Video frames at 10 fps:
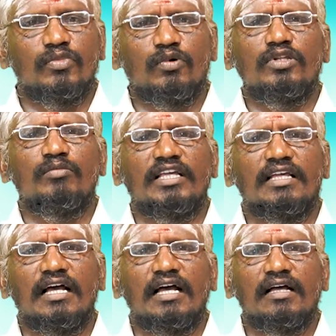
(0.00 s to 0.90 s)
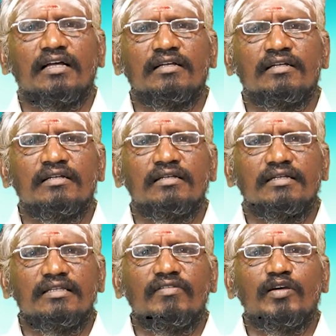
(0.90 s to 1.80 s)
போதும் ஐயா
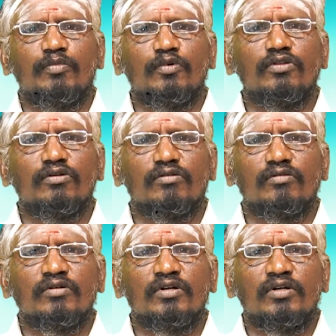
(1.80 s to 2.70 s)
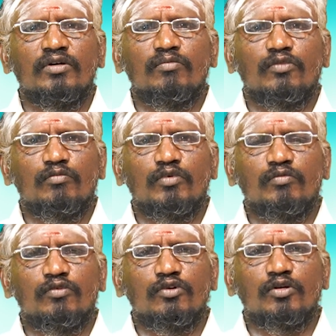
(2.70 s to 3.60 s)
இதுவே போதும் முன்பு
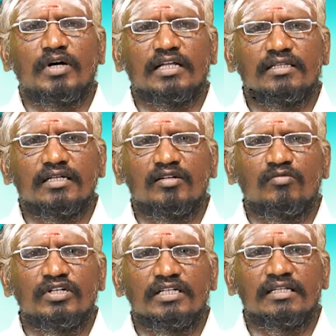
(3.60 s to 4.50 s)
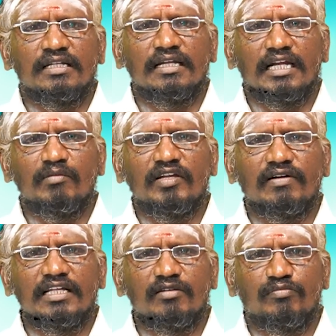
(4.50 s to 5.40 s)
மூன்று மாதத்துக்கு முன் இருந்த நிலைமையை
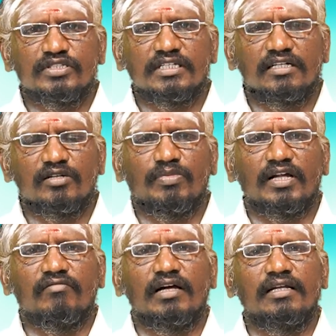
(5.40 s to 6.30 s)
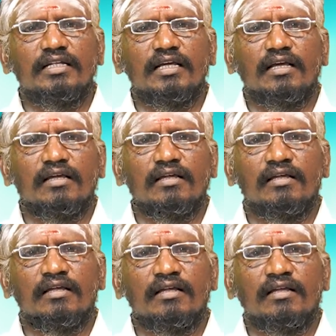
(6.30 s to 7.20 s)
விட இப்போ சற்று பரவாயில்லையே
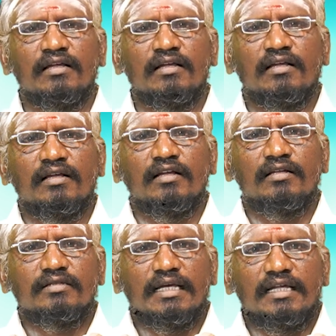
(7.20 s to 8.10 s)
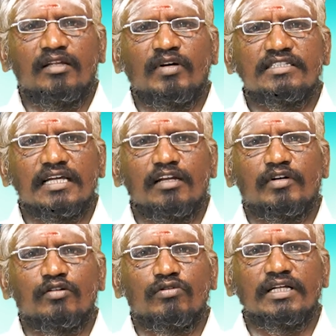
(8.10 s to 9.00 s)
தைரியமாக
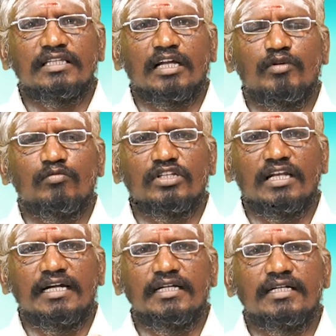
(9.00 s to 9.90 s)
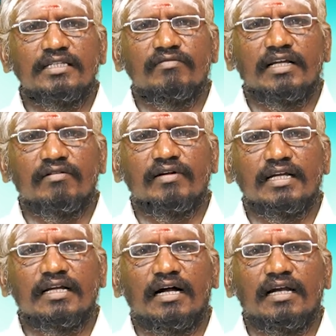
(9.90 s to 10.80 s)
செயல்படக்கூடிய தன்மை முதல் அடி எடுத்து வைக்க
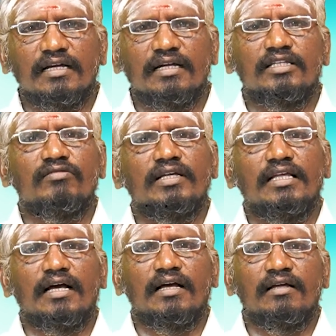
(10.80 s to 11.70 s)
வேண்டிய காலங்கள் இதுவோ ஐயா